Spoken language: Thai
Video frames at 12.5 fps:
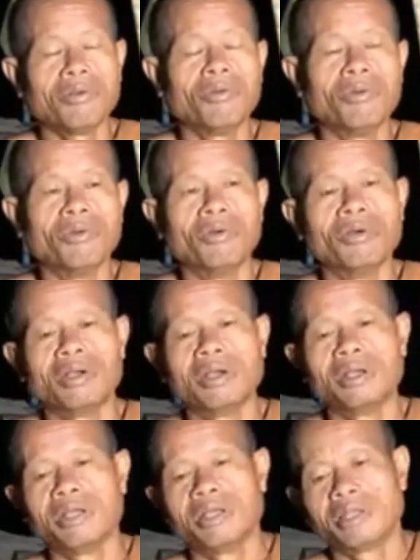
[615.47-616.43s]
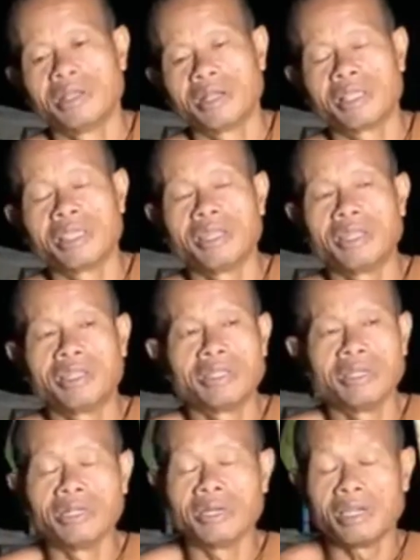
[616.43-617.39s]
โอ้ถ้าคิด
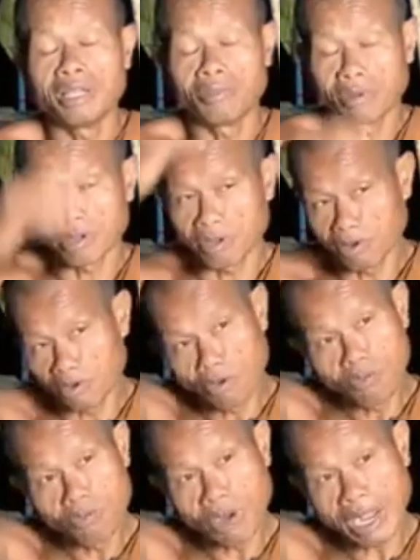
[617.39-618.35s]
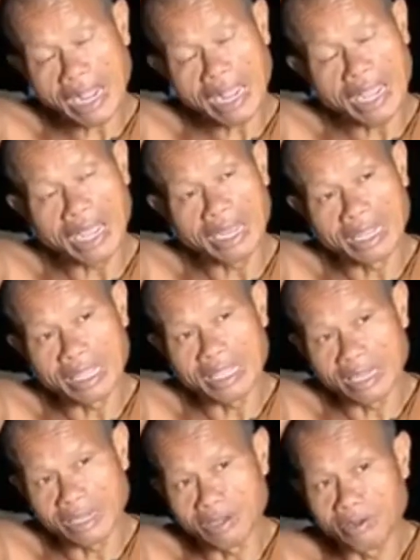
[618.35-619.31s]
ถึงแล้วมันก็คุ้มค่า
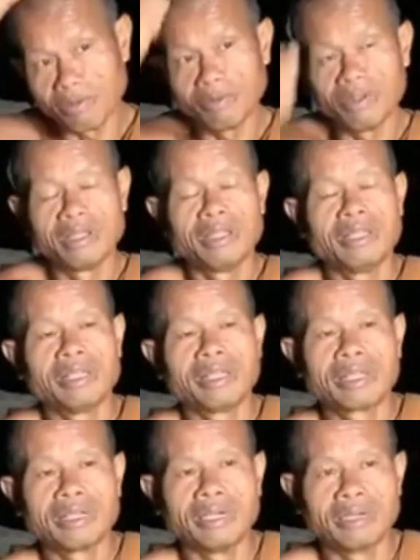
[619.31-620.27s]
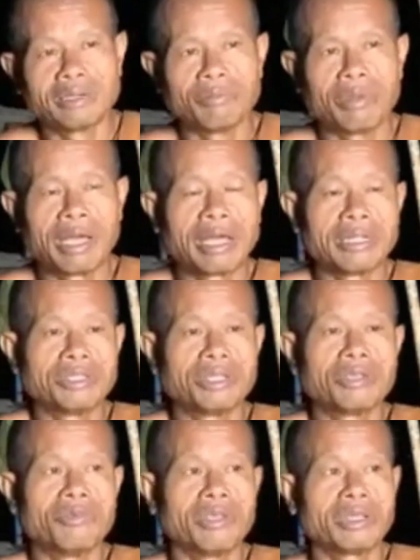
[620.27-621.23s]
ที่จะเกิดมา
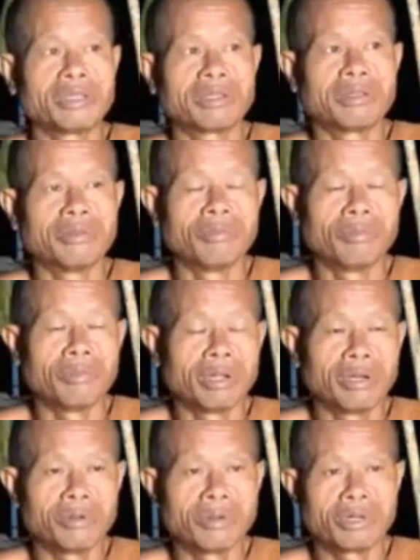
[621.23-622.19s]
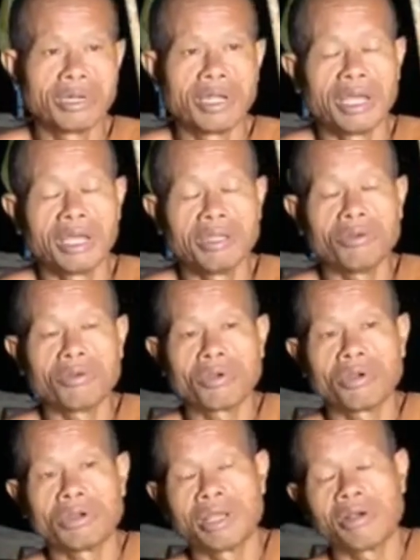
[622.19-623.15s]
ชีวิตมนุษย์อา
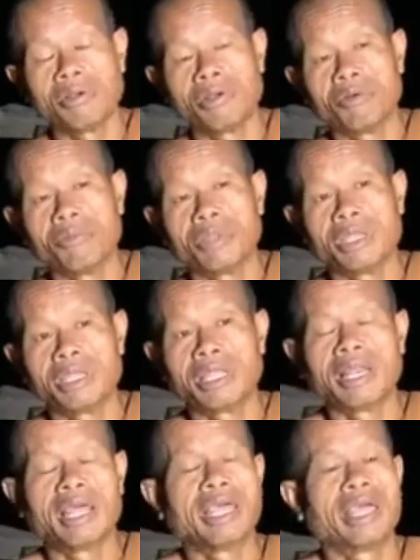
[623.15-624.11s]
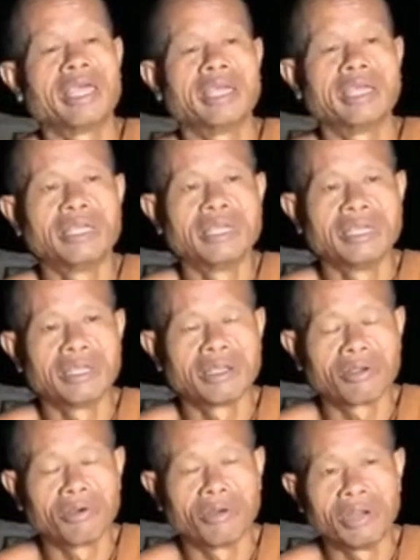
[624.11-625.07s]
ยุก็เท่าเรามีนี่แหละ
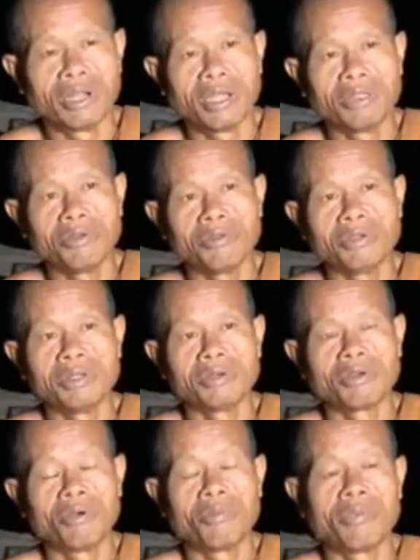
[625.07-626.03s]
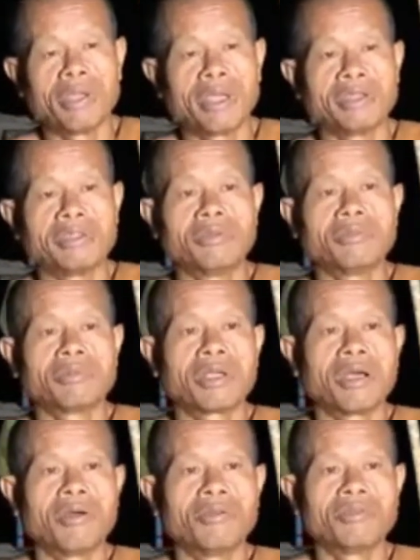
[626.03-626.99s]
คนอายุยืนกว่าแปดสิ
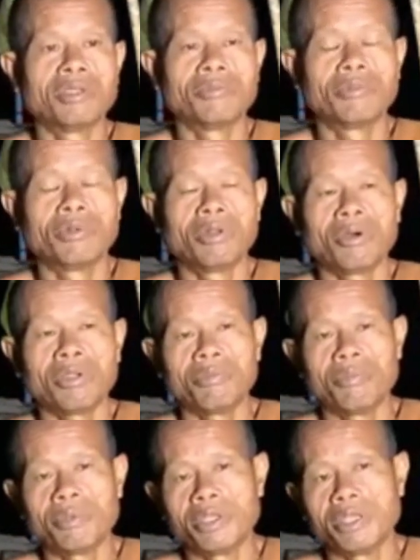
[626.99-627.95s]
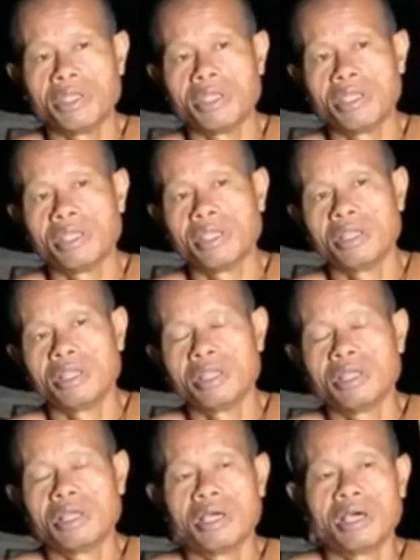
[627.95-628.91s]
บเก้าสิบร้อยปี
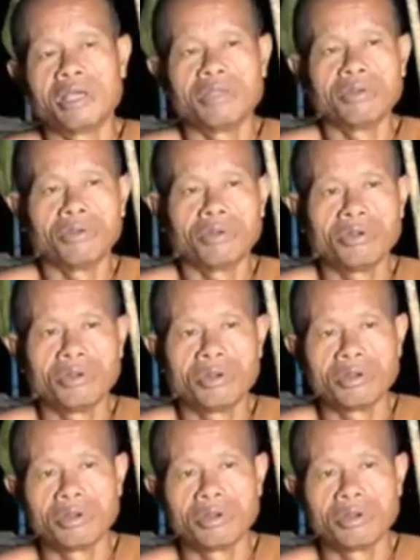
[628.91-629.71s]
อายุ